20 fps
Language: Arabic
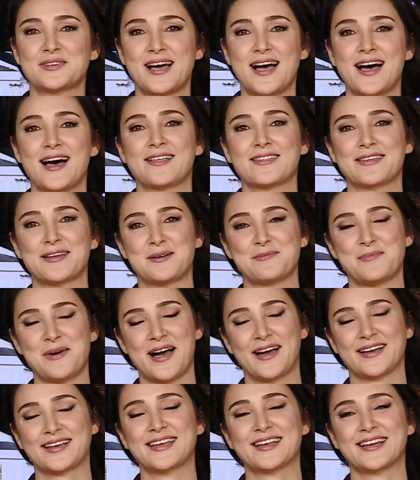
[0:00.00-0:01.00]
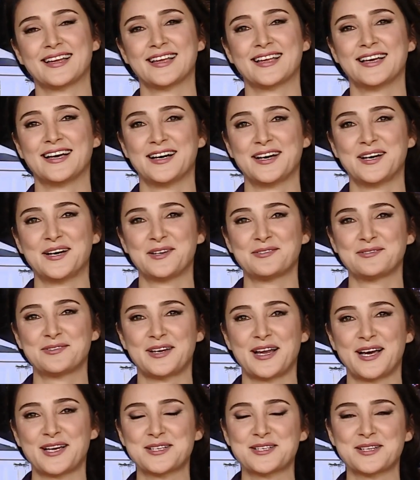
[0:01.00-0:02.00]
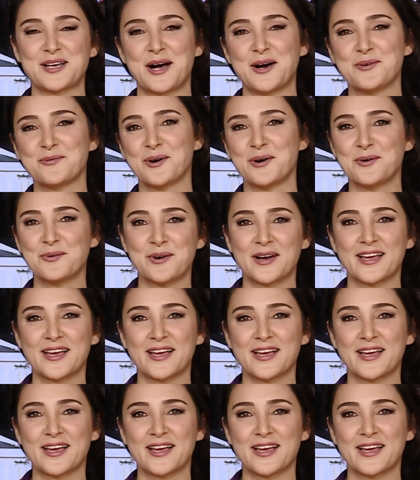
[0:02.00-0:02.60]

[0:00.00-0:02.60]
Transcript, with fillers: حاضرة معك إلى آه، في العشاء يا هند يعني